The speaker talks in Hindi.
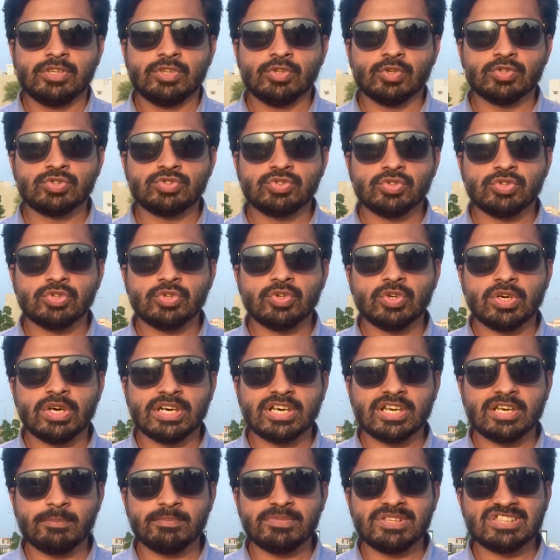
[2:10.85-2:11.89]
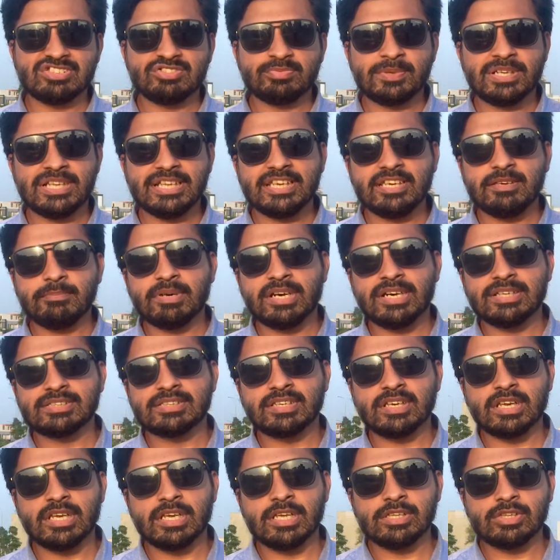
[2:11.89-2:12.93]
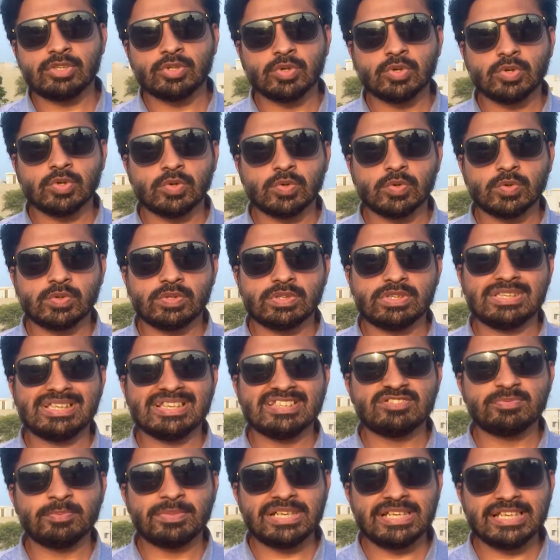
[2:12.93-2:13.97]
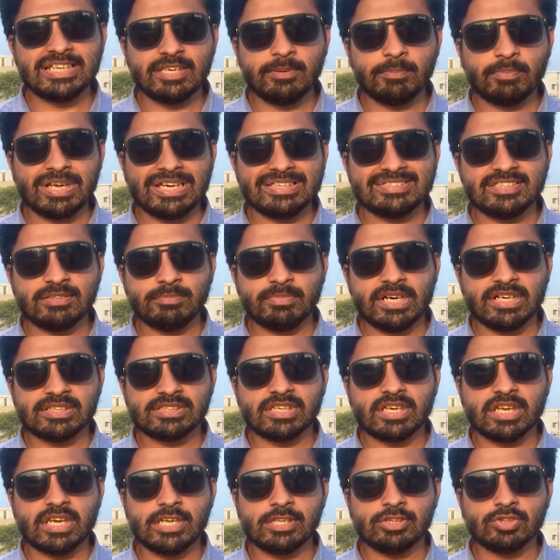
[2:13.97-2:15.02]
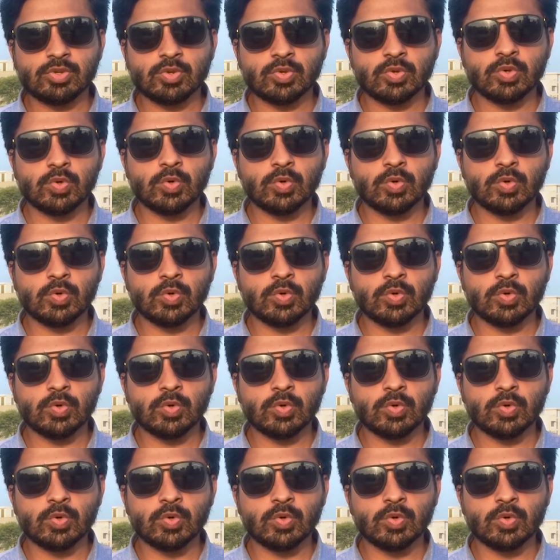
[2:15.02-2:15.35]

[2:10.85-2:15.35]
दोस्तों अगर हम दस मरले की बात करें तो दस मरले की प्राइस की बात करें तो